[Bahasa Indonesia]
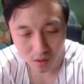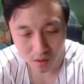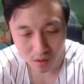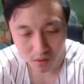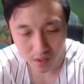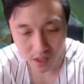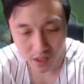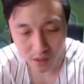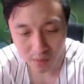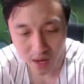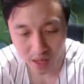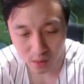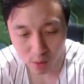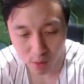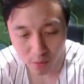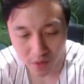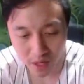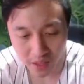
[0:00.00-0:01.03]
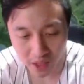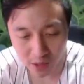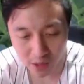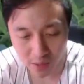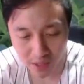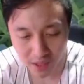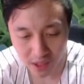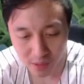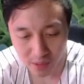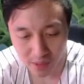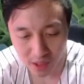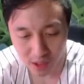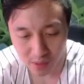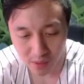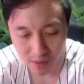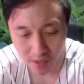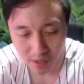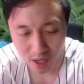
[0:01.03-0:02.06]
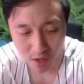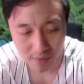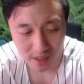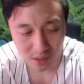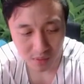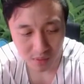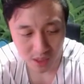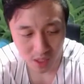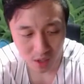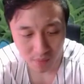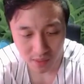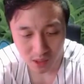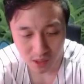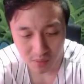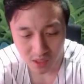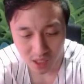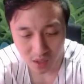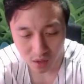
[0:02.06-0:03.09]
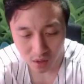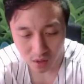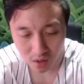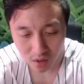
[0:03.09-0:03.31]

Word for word: Nice banget Kufra, nice banget, nice banget, nice banget. Ayo, masih bisa yuk, masih bisa yuk.